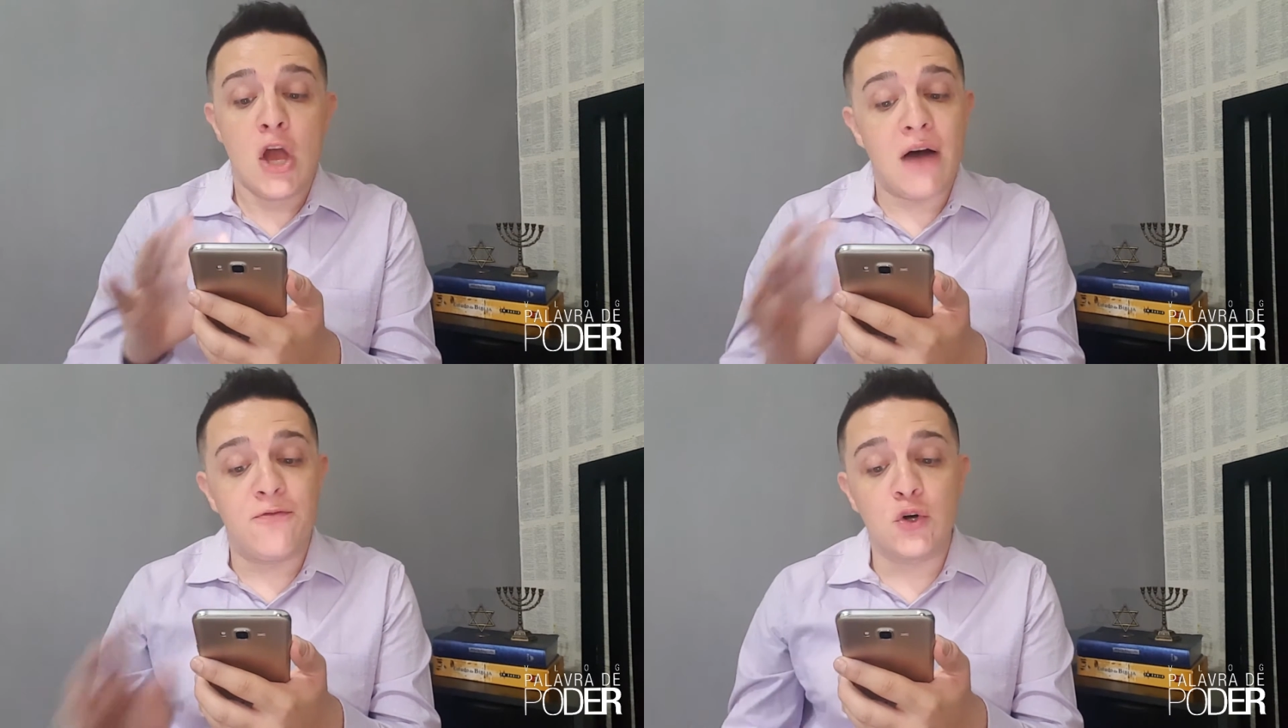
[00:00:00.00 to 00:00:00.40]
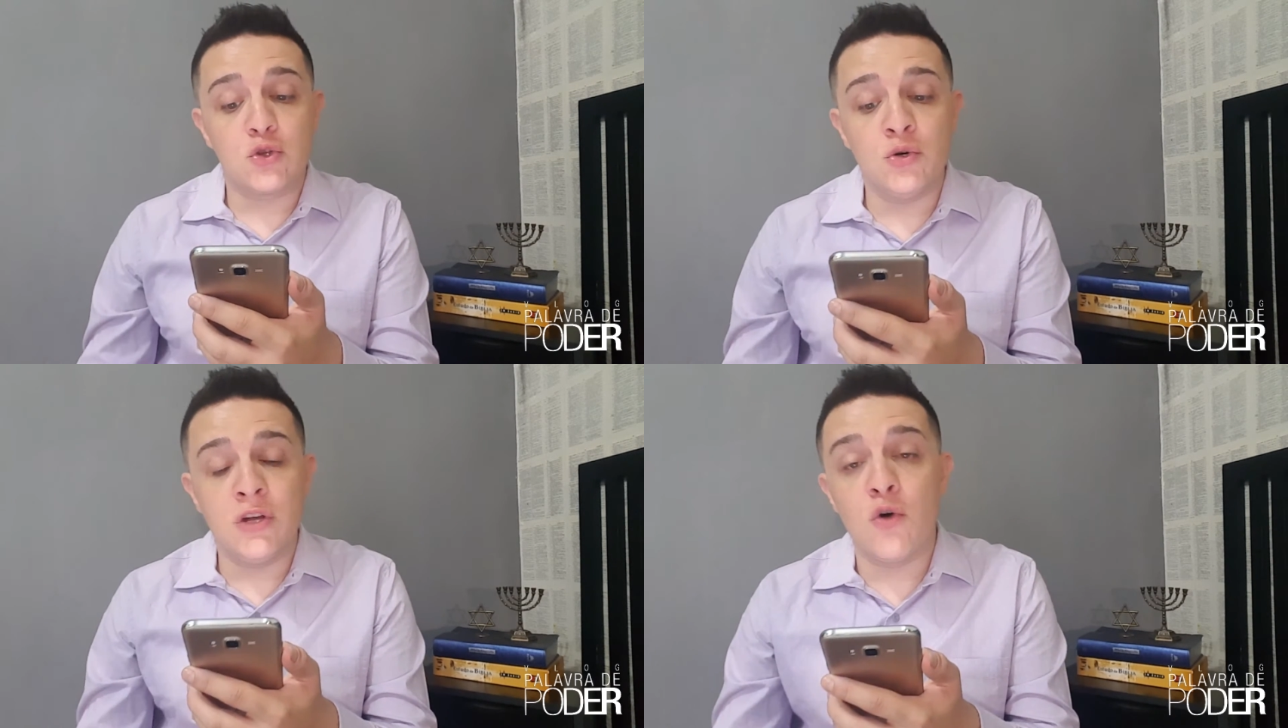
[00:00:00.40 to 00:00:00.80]
A
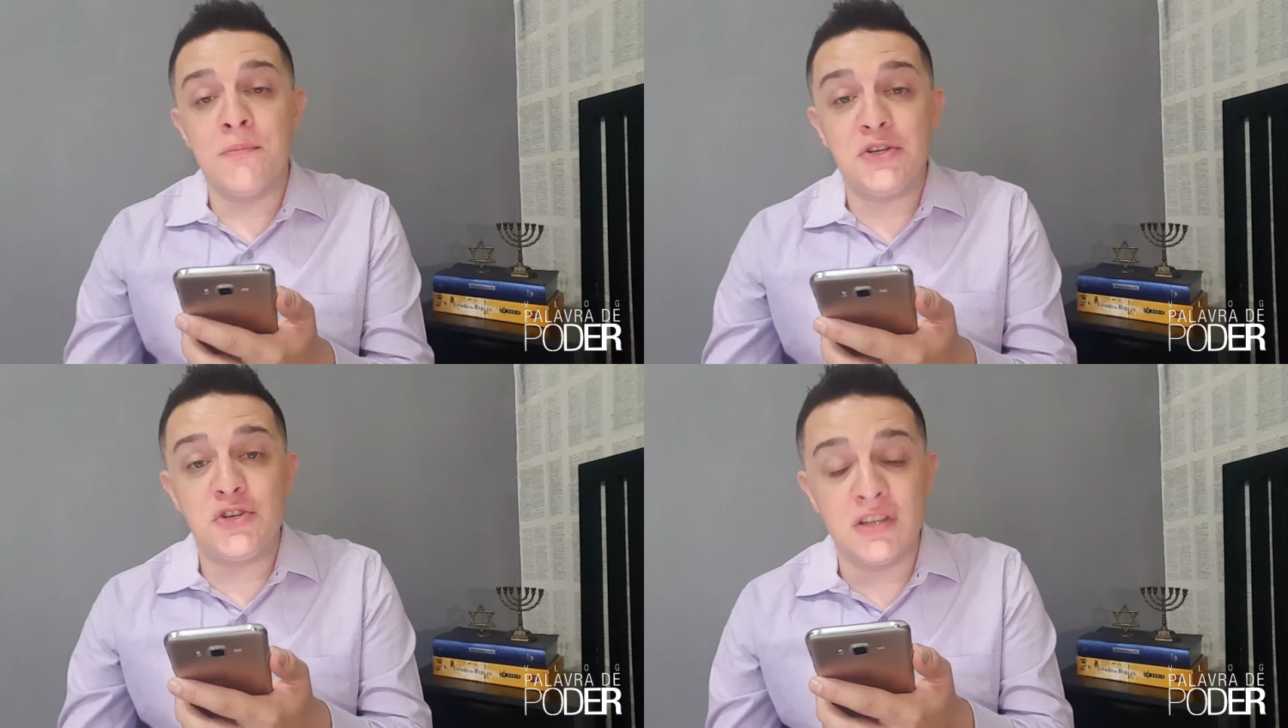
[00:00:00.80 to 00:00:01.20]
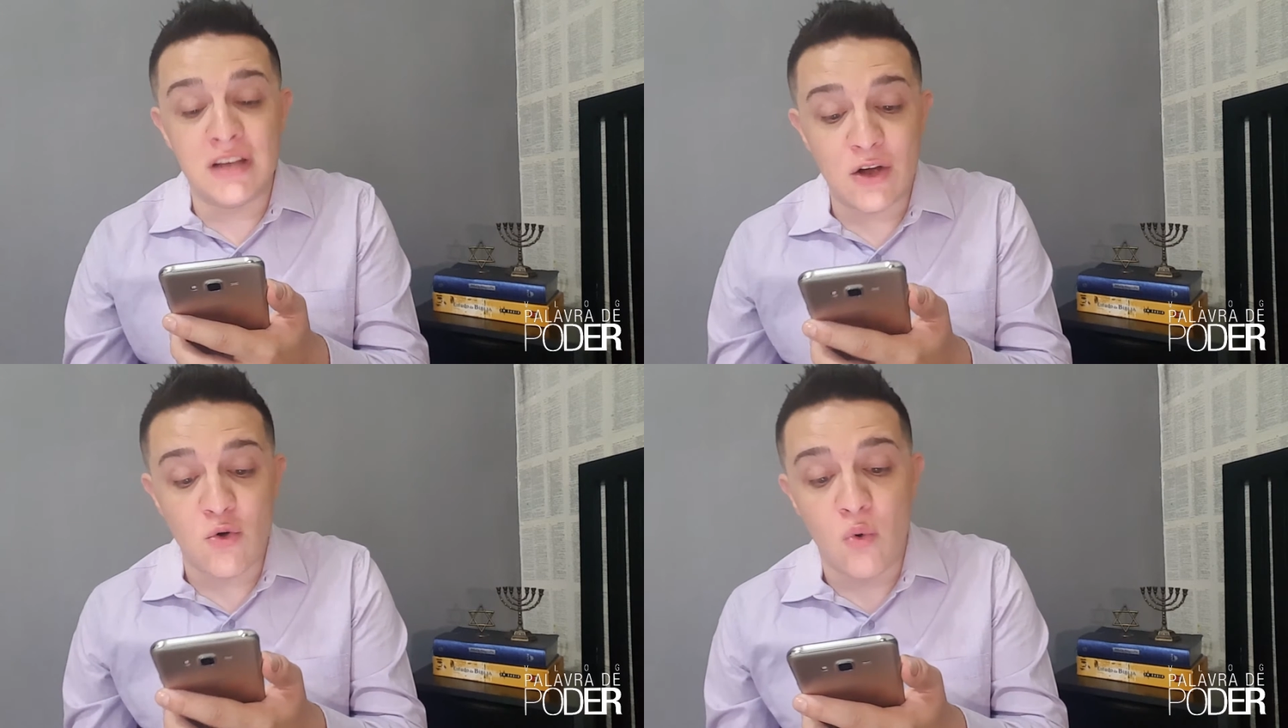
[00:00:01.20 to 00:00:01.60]
fortuna
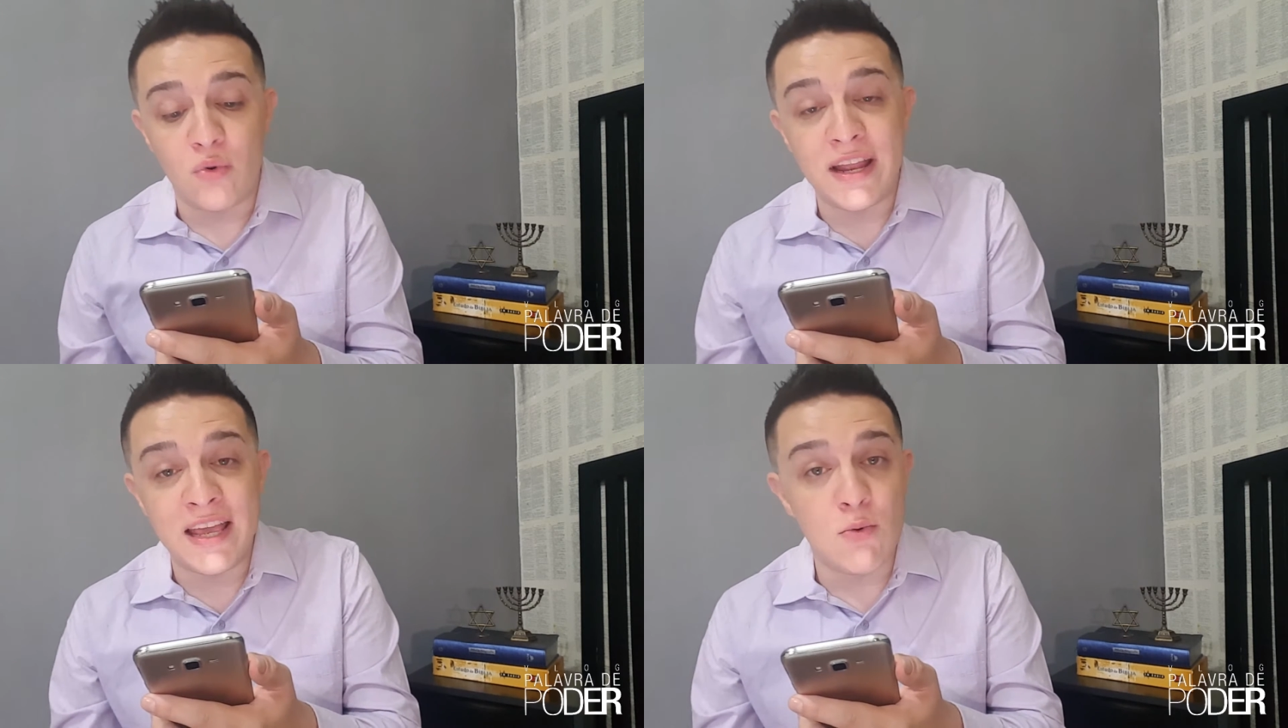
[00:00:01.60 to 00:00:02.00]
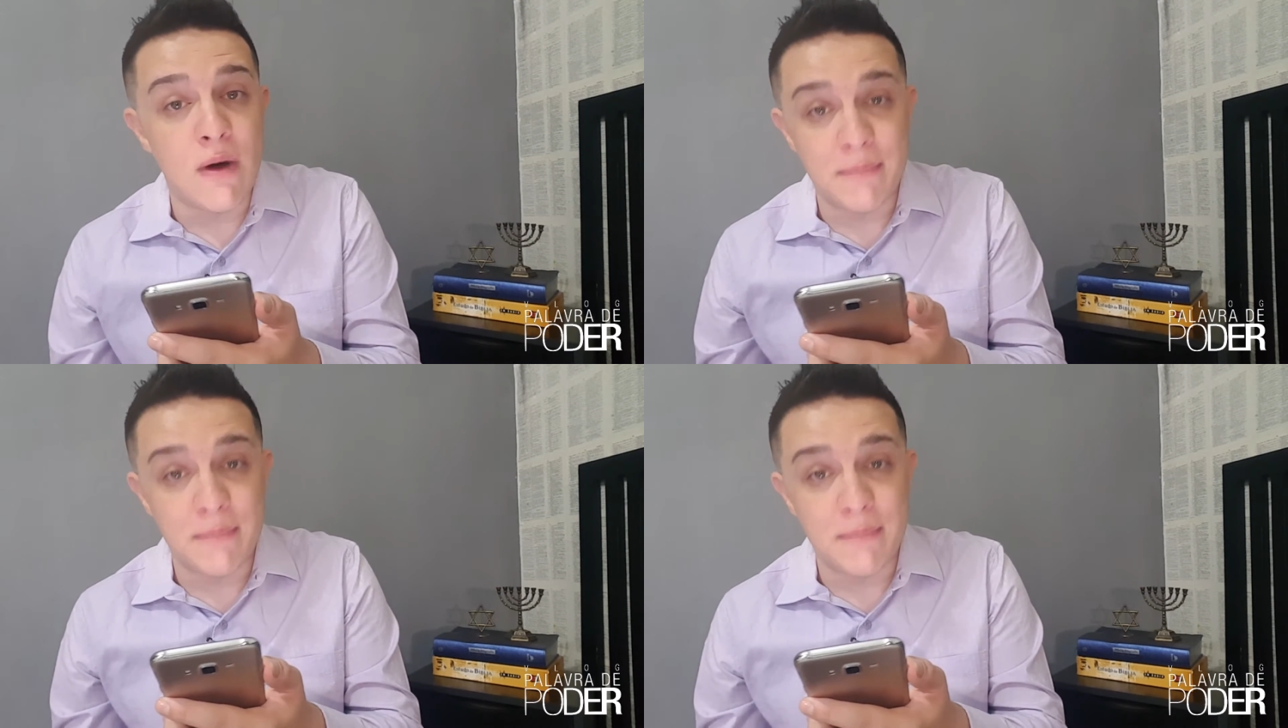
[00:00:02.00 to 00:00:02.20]
obtida com língua